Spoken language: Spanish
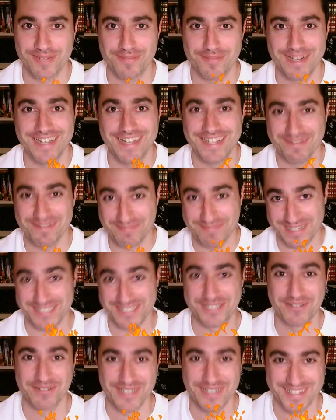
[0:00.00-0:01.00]
Para,
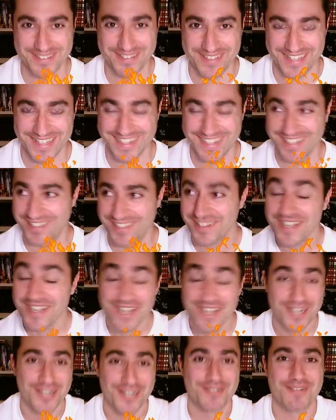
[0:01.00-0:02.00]
subir contenido,
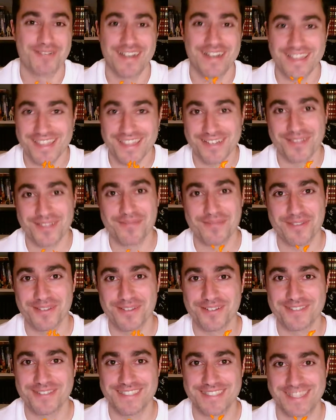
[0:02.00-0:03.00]
lo cual en cierto modo
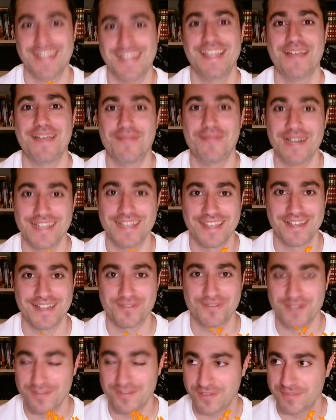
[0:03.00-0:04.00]
no estaría mal, que de
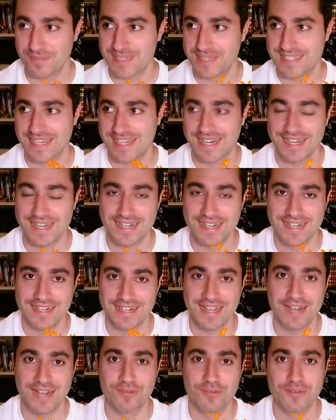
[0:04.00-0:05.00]
alguna forma sacaran
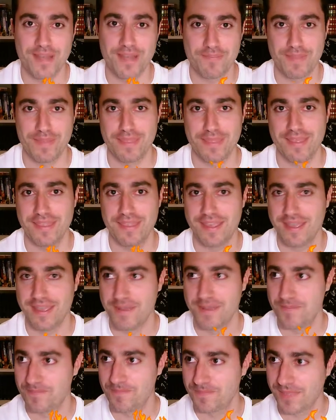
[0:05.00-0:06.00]
alguna especie
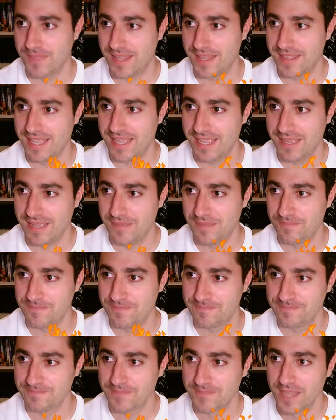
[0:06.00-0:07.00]

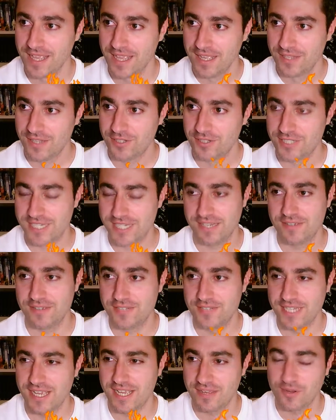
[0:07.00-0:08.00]
de... no sé, o
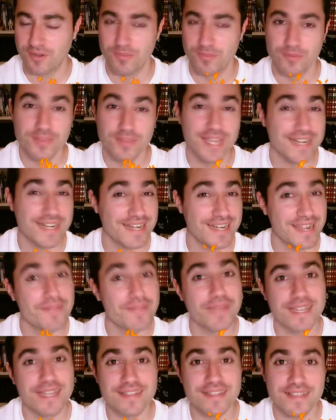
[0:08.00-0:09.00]
sea, como un
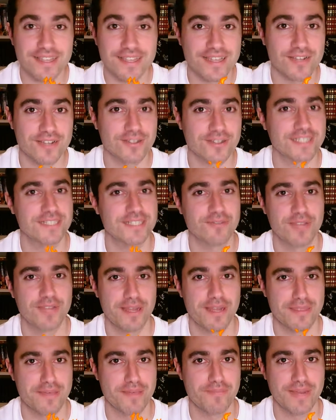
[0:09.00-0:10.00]
DRM de los que se
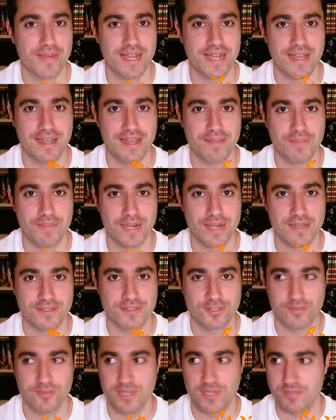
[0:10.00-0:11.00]
utilizan para, para
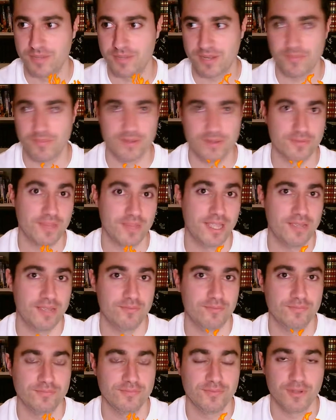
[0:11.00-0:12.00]
subir, por ejemplo, eh,
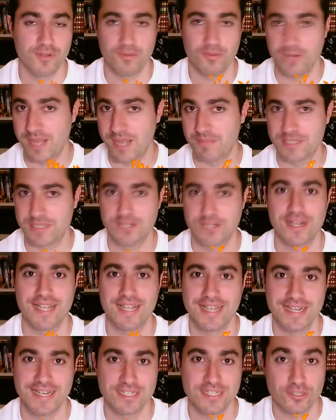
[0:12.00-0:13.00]
una persona que
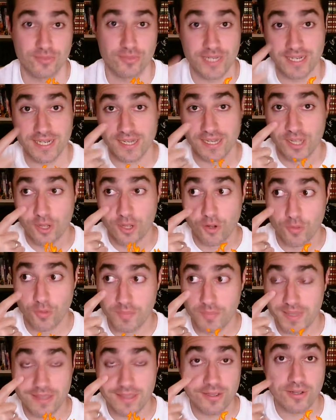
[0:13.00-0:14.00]
quiera subir un
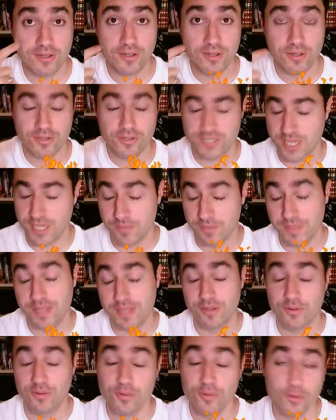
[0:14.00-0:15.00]
vídeo, o sea, un
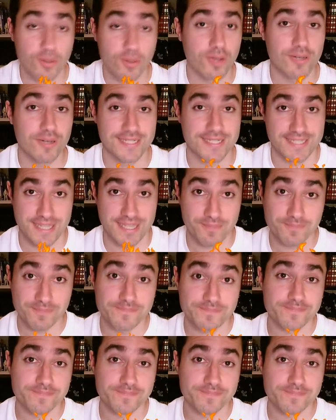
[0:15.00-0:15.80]
vídeo, un juego a Steam,